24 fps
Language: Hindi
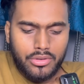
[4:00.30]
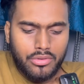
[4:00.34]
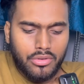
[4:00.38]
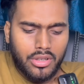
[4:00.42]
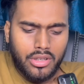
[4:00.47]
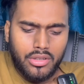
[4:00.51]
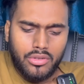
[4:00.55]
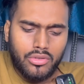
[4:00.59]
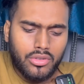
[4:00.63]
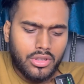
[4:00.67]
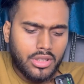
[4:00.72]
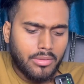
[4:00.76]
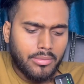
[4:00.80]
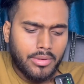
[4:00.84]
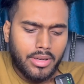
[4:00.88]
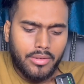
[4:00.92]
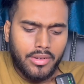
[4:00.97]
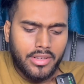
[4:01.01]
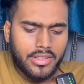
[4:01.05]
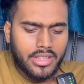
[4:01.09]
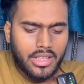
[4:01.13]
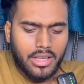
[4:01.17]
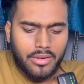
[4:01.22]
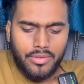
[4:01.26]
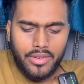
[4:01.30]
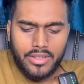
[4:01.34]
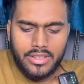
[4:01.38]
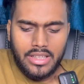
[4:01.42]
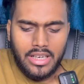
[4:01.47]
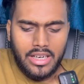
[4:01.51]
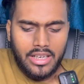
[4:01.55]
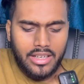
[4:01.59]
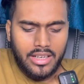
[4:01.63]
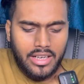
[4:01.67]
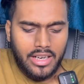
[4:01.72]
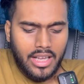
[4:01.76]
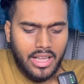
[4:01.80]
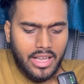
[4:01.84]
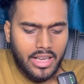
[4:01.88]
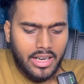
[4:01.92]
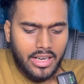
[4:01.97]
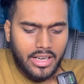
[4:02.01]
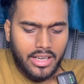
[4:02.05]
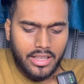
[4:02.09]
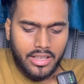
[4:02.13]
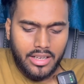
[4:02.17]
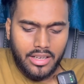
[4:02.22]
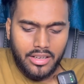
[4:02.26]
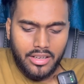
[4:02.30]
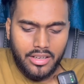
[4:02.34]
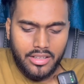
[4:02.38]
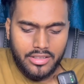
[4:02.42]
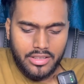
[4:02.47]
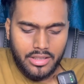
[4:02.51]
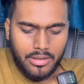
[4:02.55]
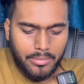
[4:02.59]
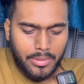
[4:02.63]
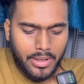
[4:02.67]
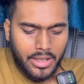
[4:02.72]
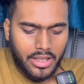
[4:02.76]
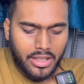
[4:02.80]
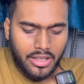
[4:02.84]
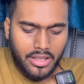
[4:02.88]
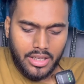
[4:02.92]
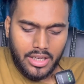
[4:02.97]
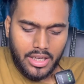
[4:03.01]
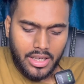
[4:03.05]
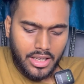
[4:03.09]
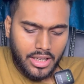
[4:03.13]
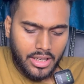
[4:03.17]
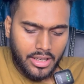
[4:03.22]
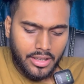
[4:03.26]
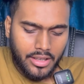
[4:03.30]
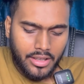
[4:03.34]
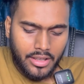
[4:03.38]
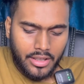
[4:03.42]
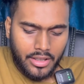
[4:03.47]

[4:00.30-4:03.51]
स्कोरिंग होगा मेरे भाई सर्फेस हार्ड ड्राई हार्ड है कंडीशन बैटिंग का है